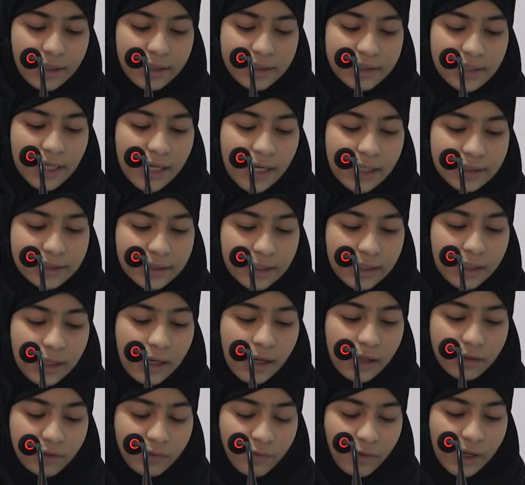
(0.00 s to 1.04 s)
الرسالة
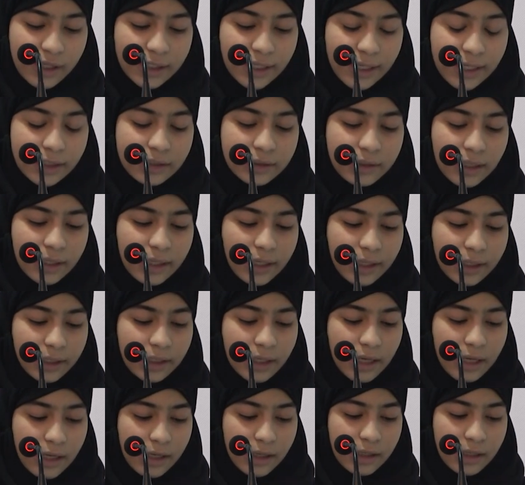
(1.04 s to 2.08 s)
للأطفال عن
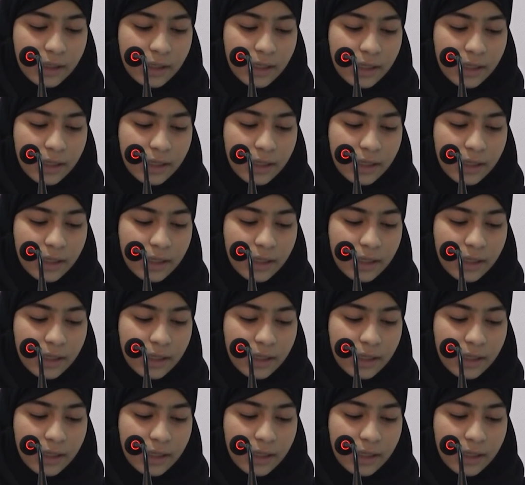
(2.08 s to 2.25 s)
طريقها